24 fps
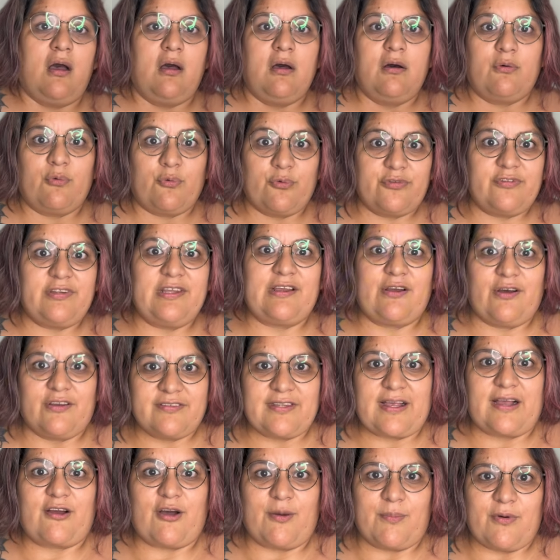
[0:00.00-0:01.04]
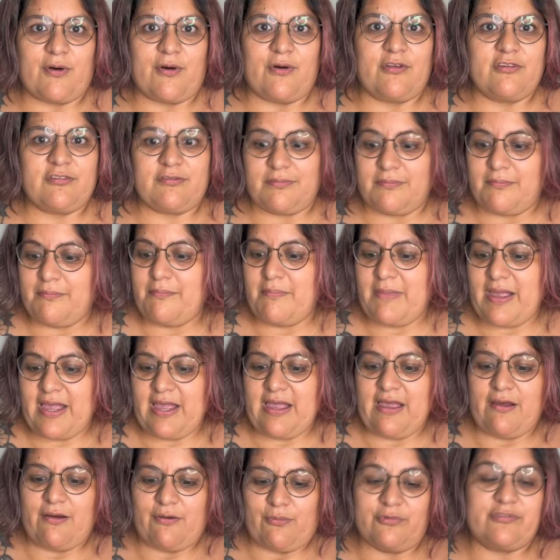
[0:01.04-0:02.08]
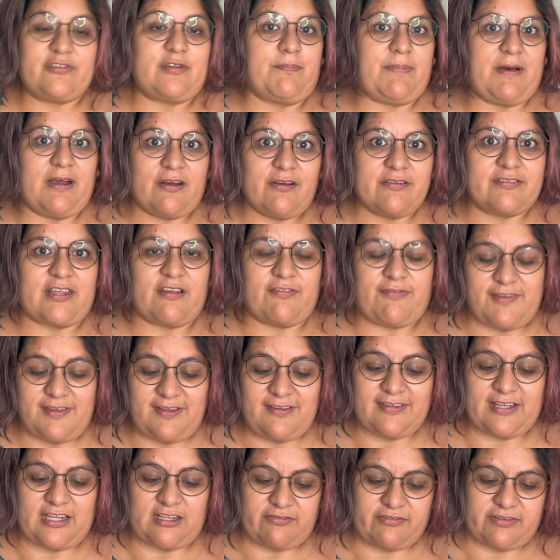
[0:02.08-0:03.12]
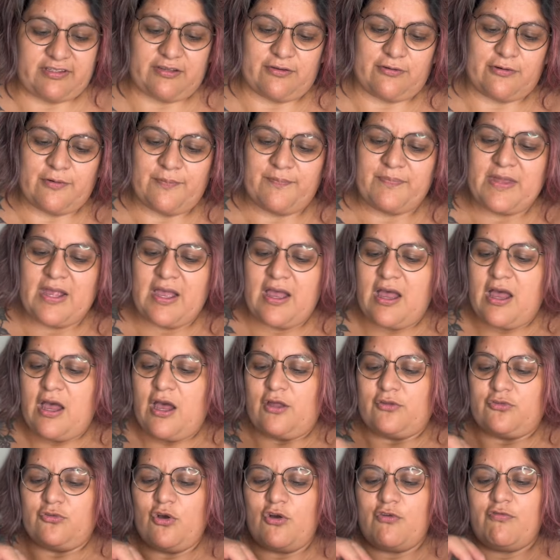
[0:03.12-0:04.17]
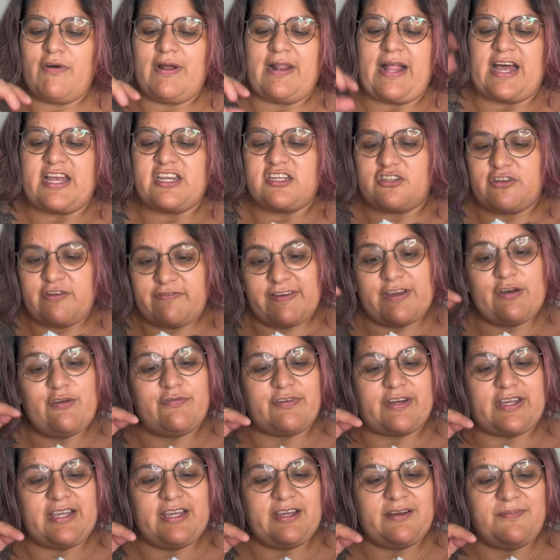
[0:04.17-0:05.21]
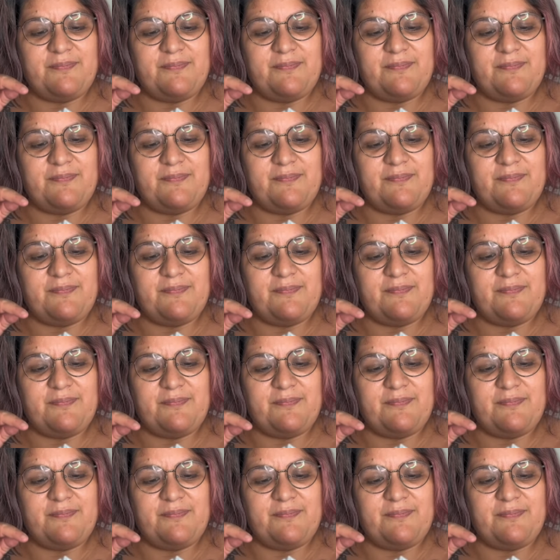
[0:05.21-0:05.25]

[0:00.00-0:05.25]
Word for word: on sait quand ça commence, mais on sait pas quand ça finit cette vidéo. Donc voilà, je vais ouvrir.